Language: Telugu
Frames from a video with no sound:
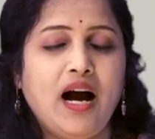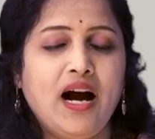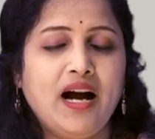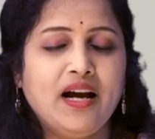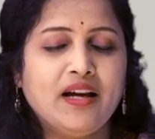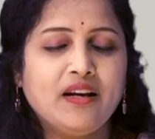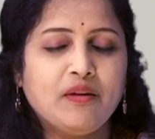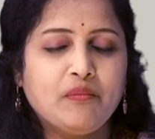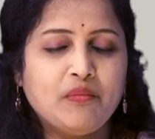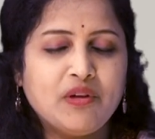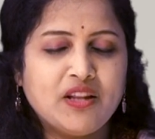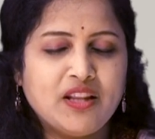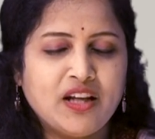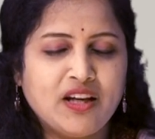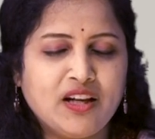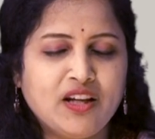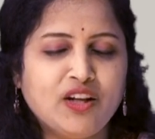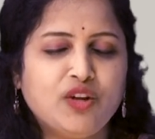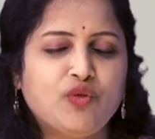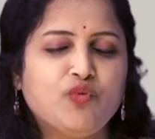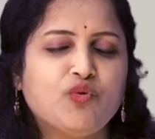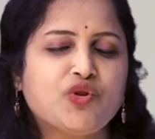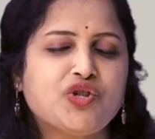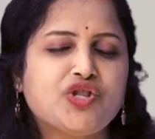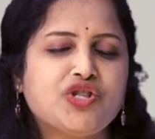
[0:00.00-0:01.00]
ఆయన మీ
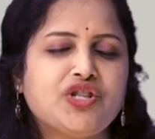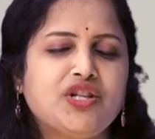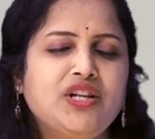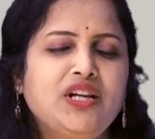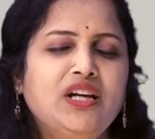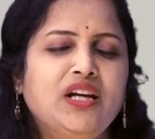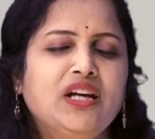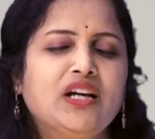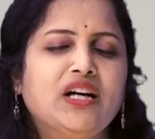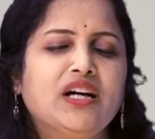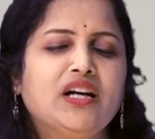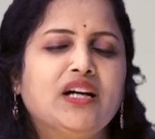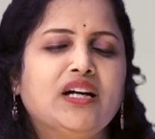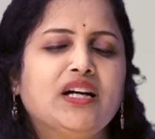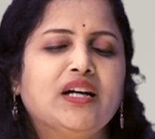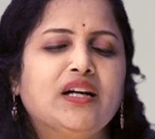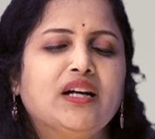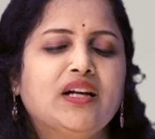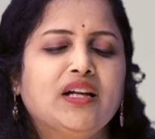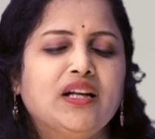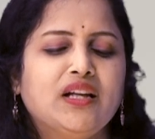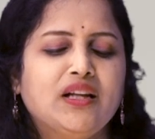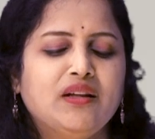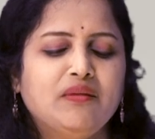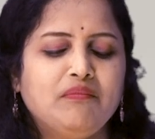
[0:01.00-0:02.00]
దగ్గరికి వచ్చి
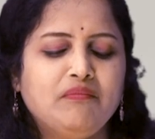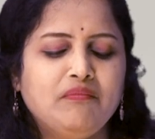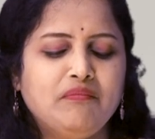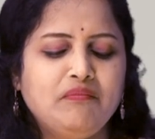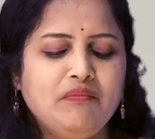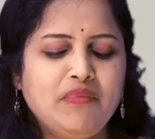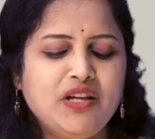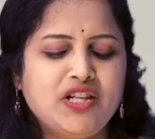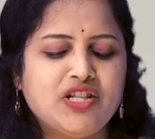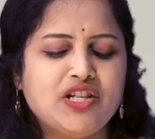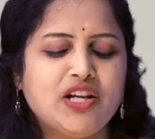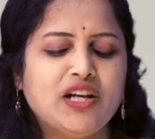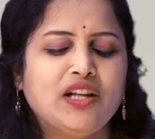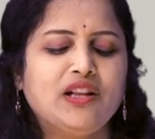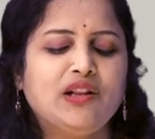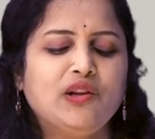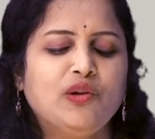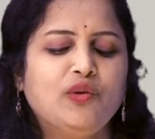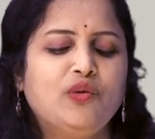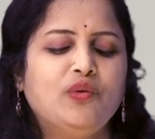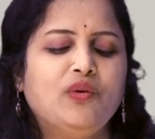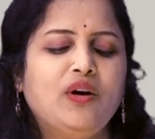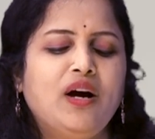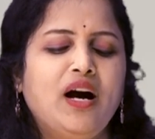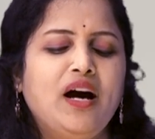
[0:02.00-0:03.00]
మీ
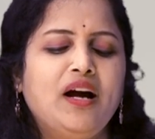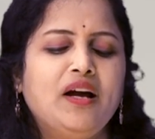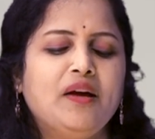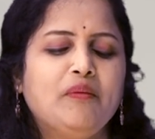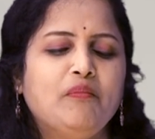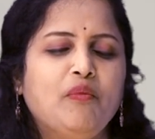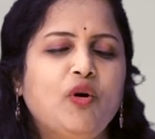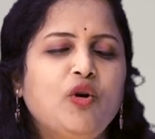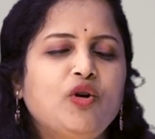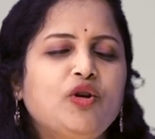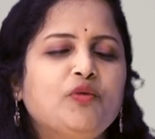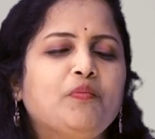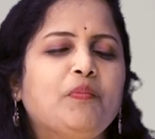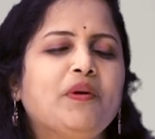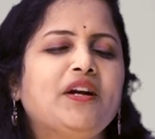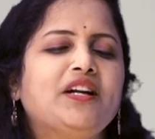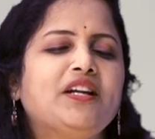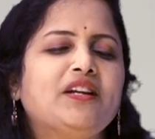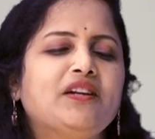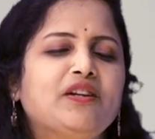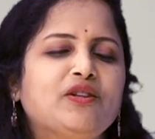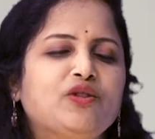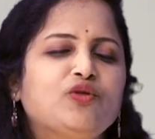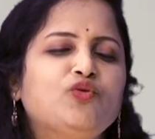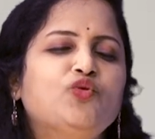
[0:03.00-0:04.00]
చేతిలో ఆ అమౌంట్
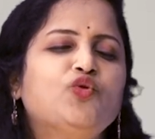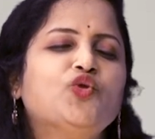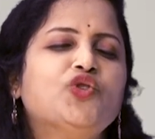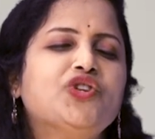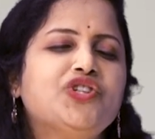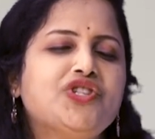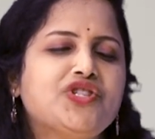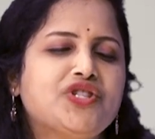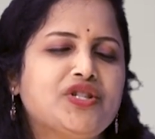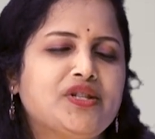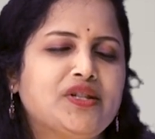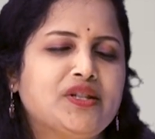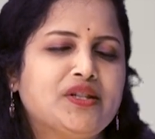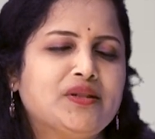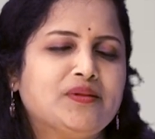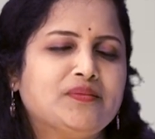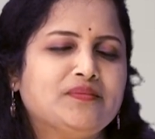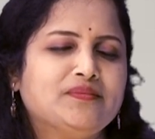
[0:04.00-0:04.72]
పెట్టినట్టు ఊహించండి